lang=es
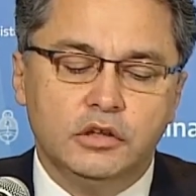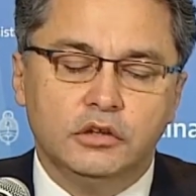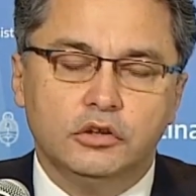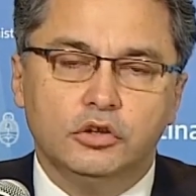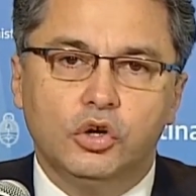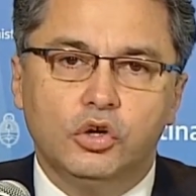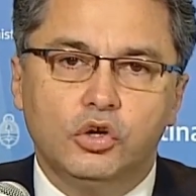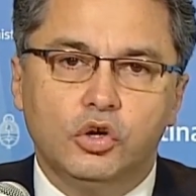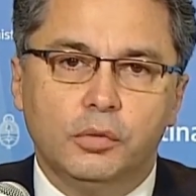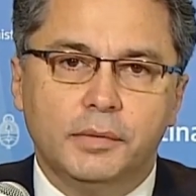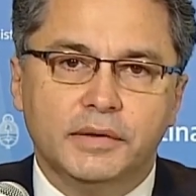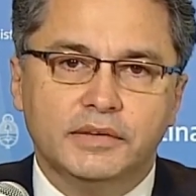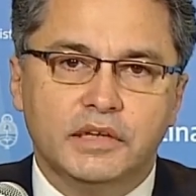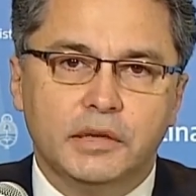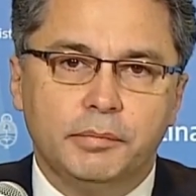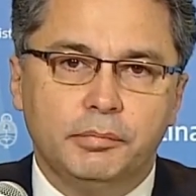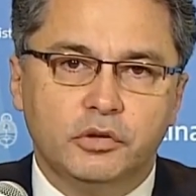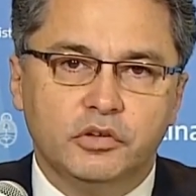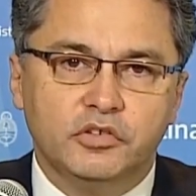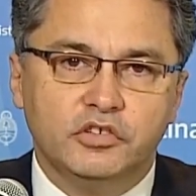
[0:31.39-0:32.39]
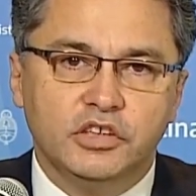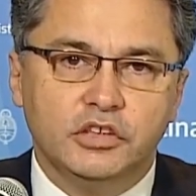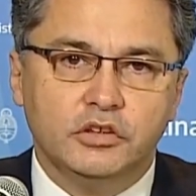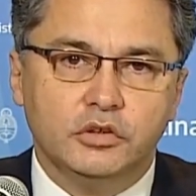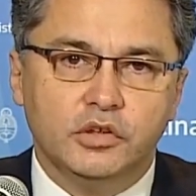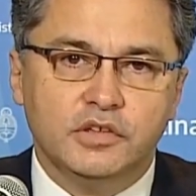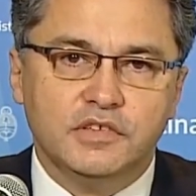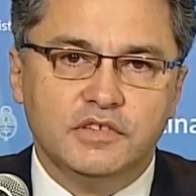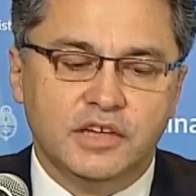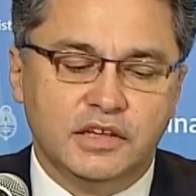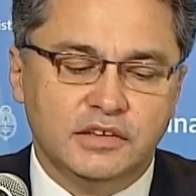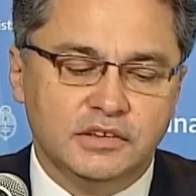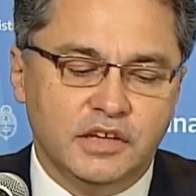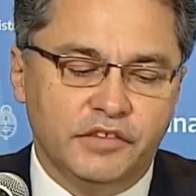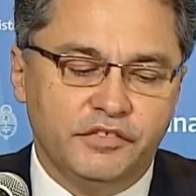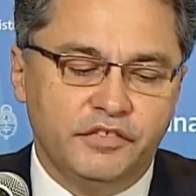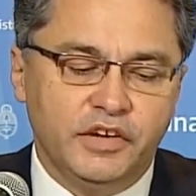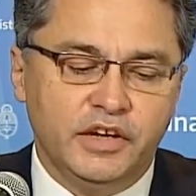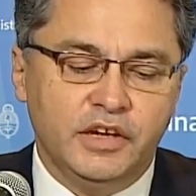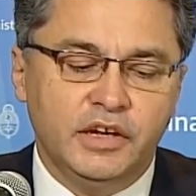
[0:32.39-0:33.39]
2,3% en
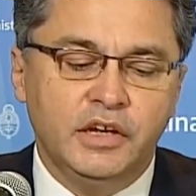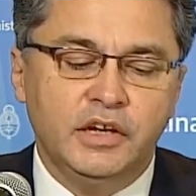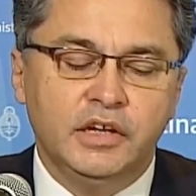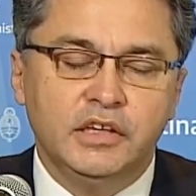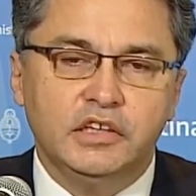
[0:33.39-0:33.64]
Santa Fe